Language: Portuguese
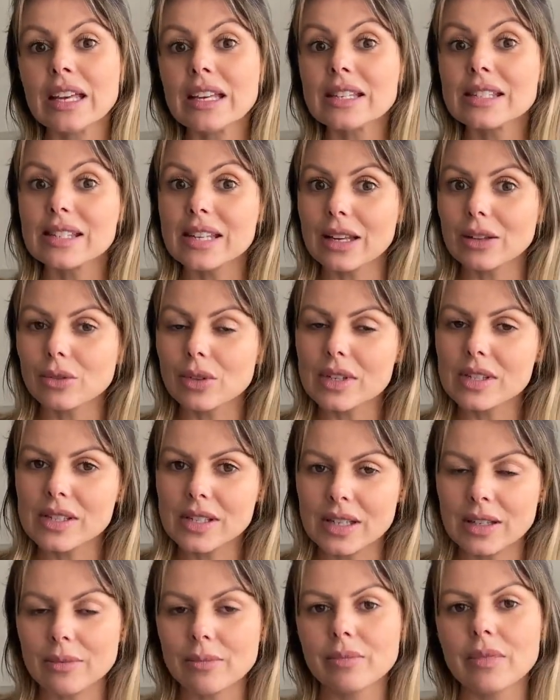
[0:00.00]
Sendo
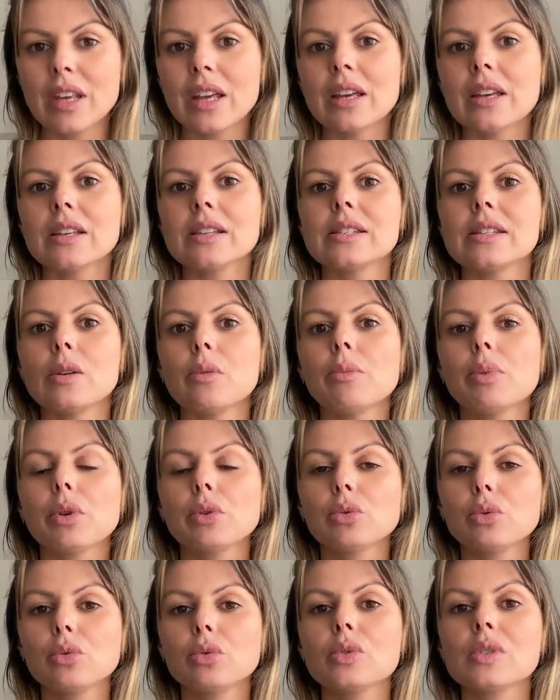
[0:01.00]
assim, são
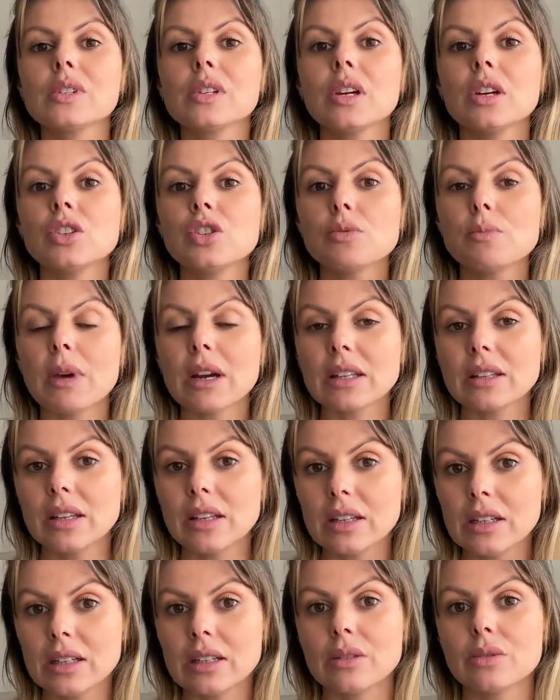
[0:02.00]
produtos
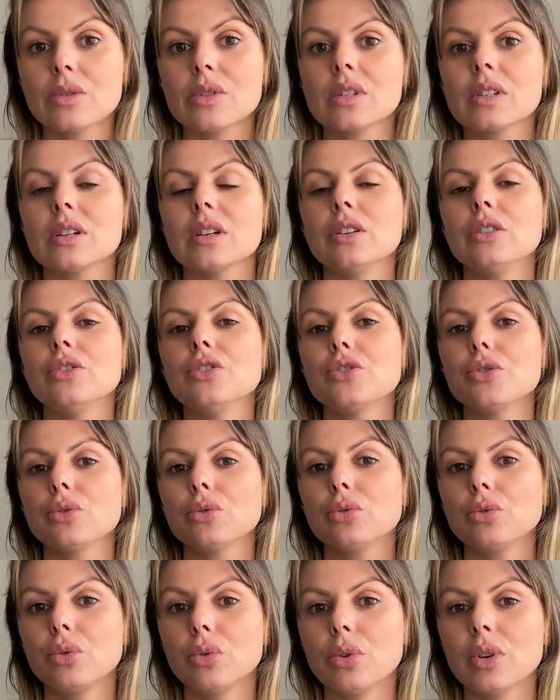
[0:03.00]
antibacterianos,
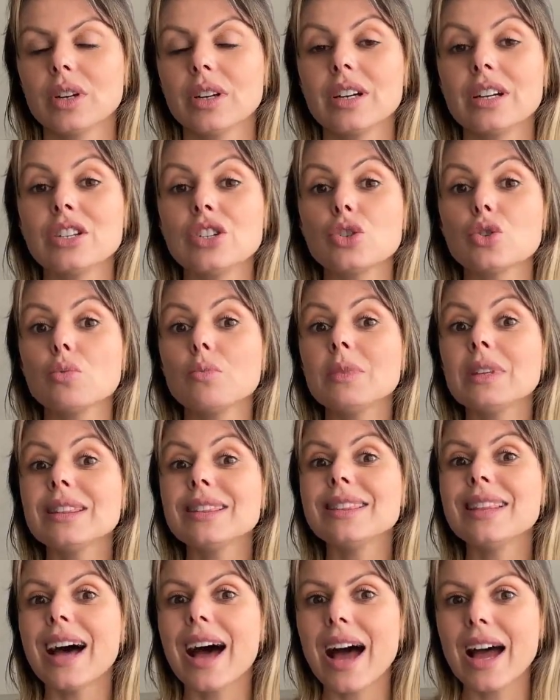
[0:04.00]
antiodor,
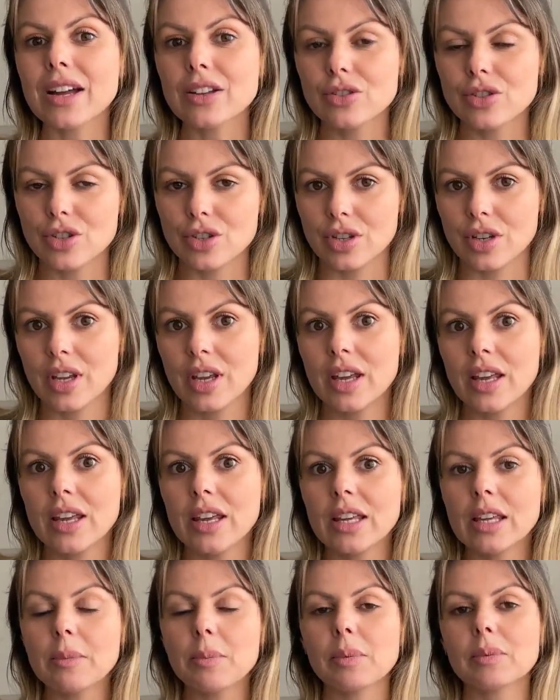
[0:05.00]
anti-umidade
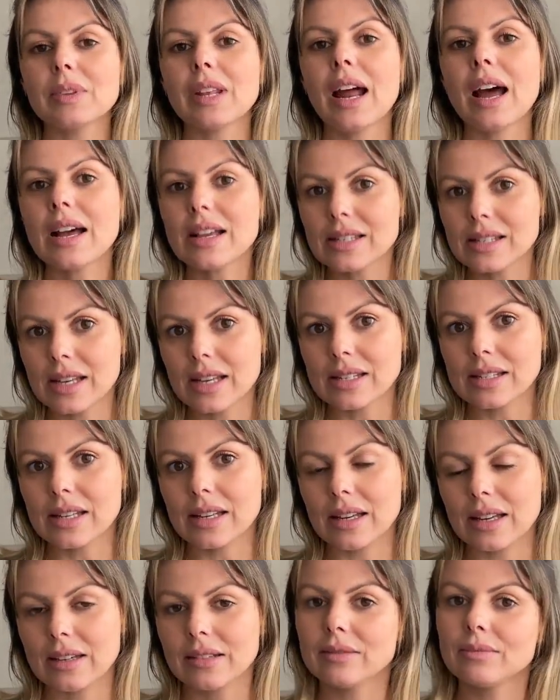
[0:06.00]
e que traz
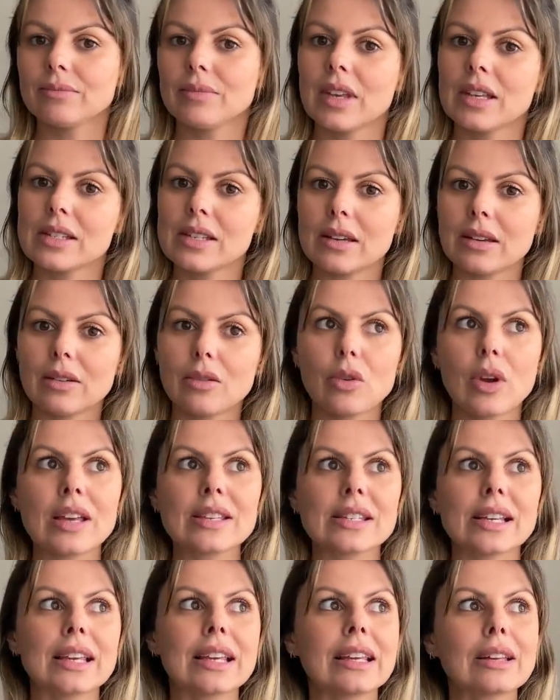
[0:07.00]
essa, essa,
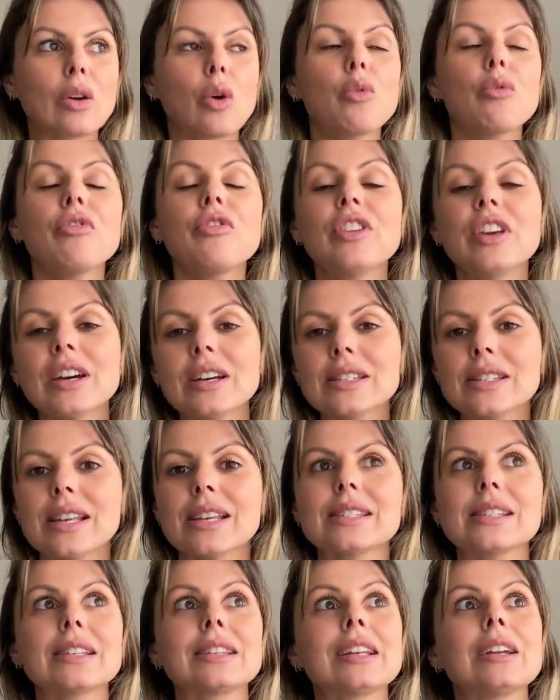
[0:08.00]
essa confiança,
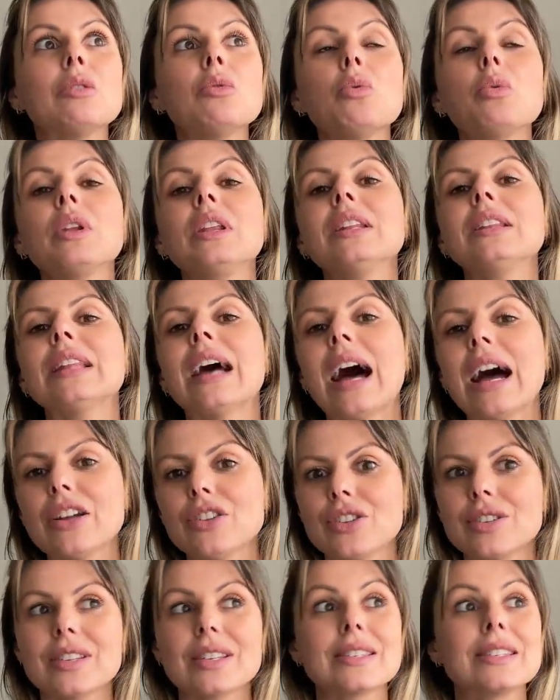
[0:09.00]
essa
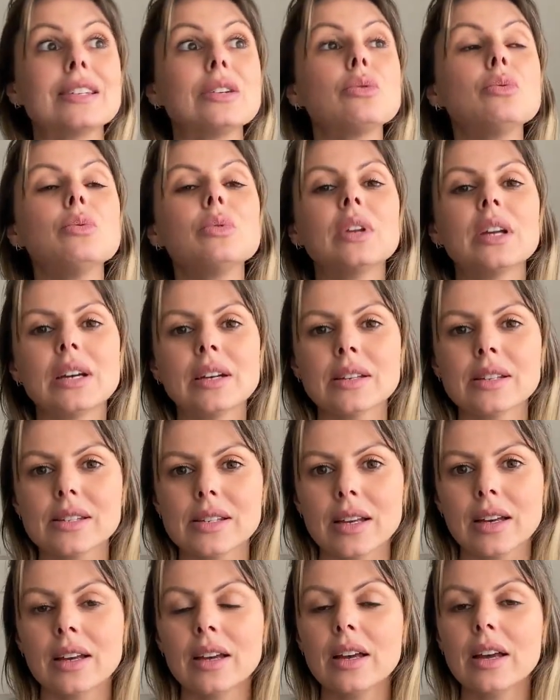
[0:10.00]
tranquilidade, essa
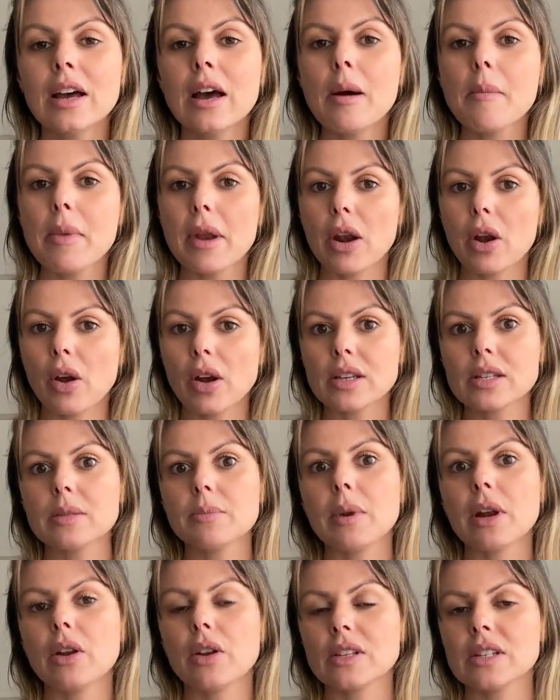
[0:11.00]
segurança para nós,
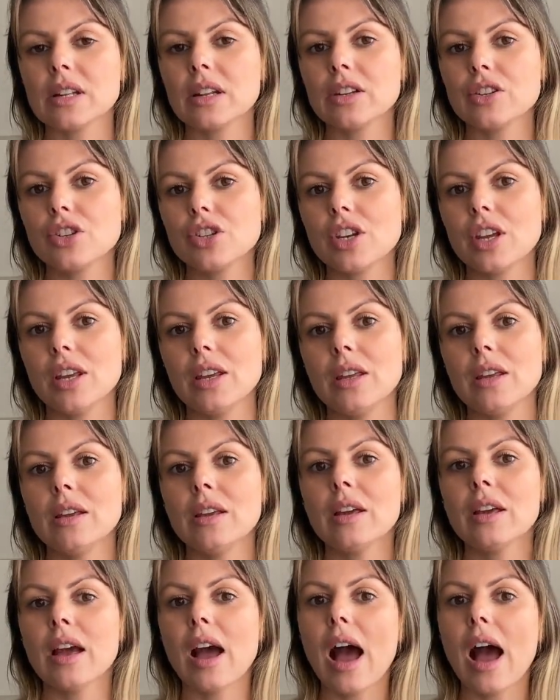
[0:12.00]
para nossa lingerie.